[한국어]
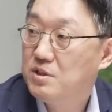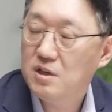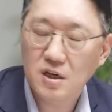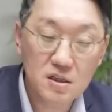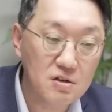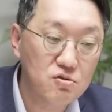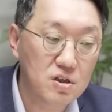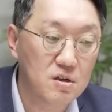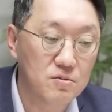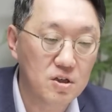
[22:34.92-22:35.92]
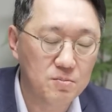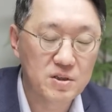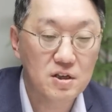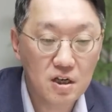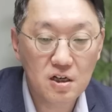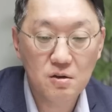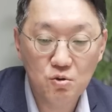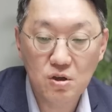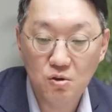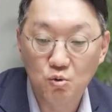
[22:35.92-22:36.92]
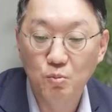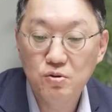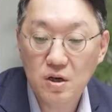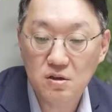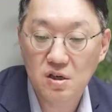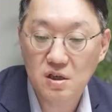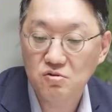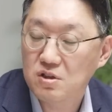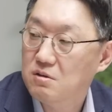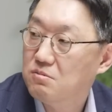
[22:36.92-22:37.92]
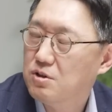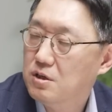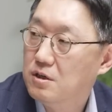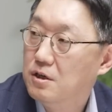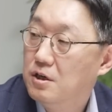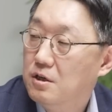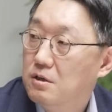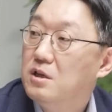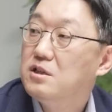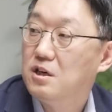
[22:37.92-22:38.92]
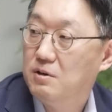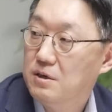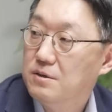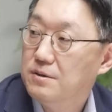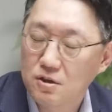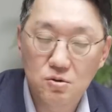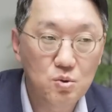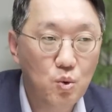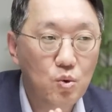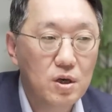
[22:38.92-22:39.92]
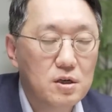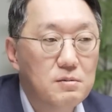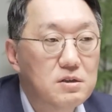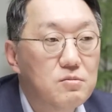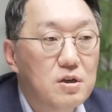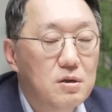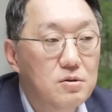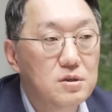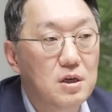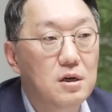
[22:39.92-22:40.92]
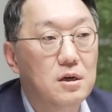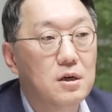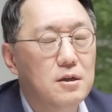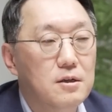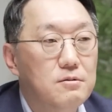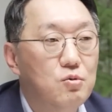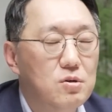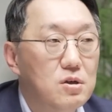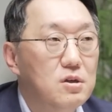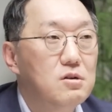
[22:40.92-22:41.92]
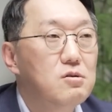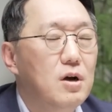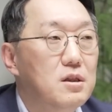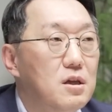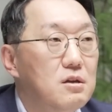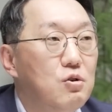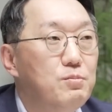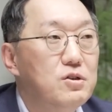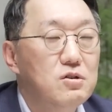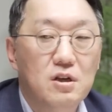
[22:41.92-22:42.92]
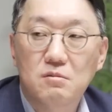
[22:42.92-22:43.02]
비싸게 사줄 사람들이 비싸게라기보다 더 높은 가격에 사줄 사람들이 굉장히 많아요. 이건 통계를 말씀드리는 거지 제가 뭐 이럴 것 같다는 뇌피셜이